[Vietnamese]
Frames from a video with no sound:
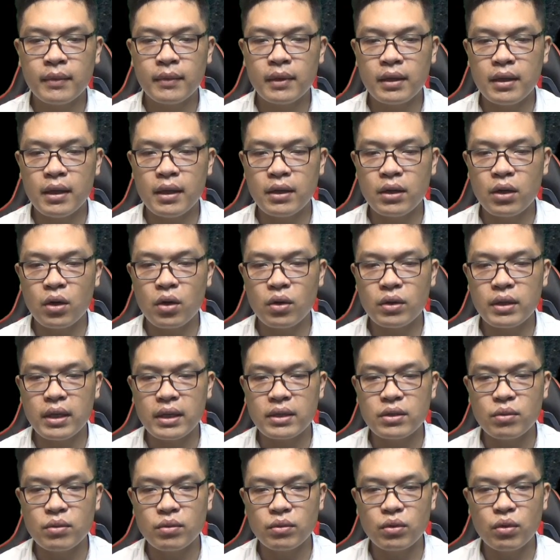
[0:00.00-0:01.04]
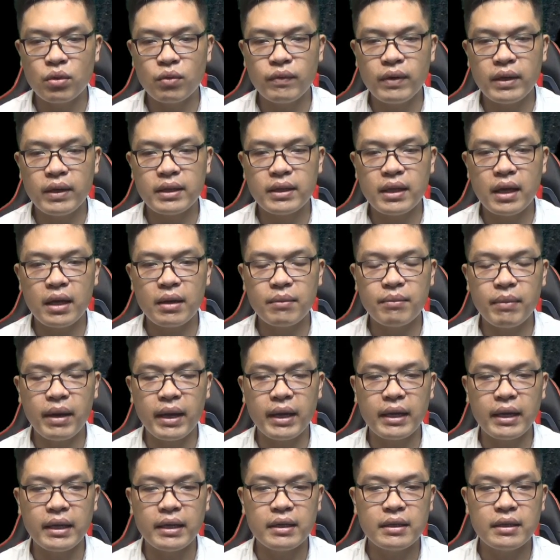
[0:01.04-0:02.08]
nhưng có thể dùng tu vi tầng
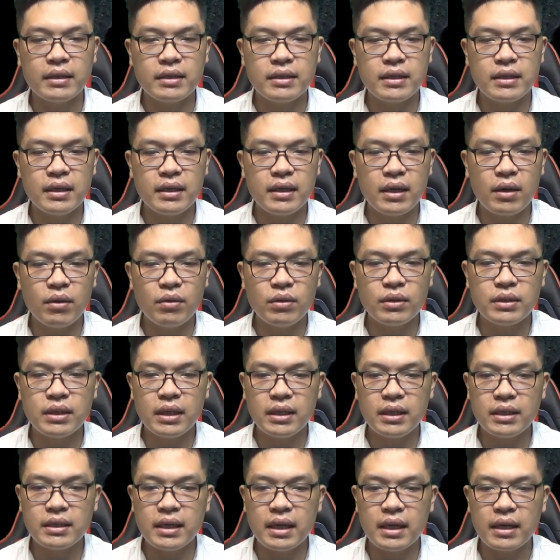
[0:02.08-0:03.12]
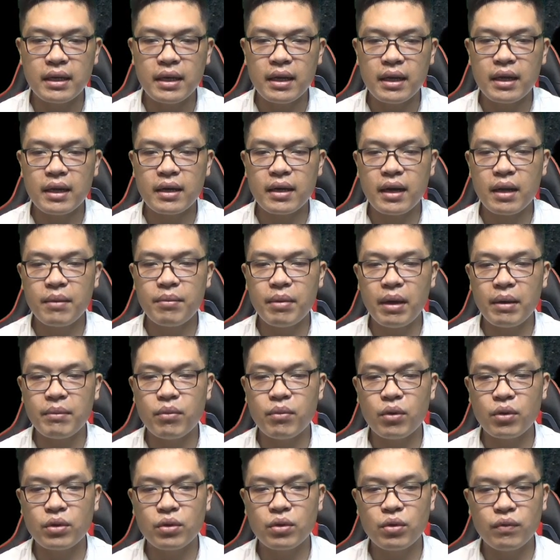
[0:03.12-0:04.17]
bảy chiến đấu chính diện đánh bại
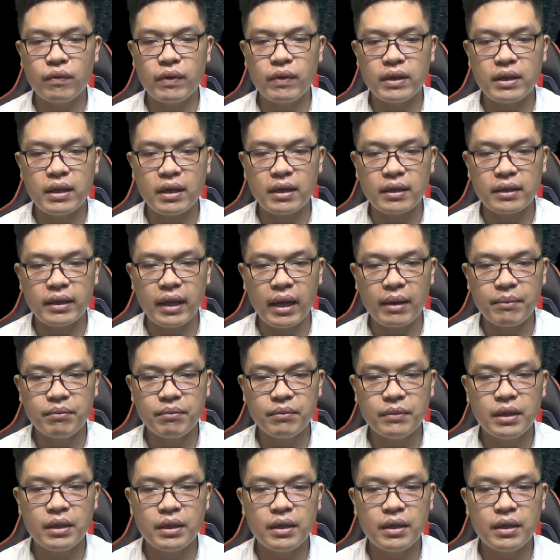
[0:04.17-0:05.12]
một tu vi tầng tám.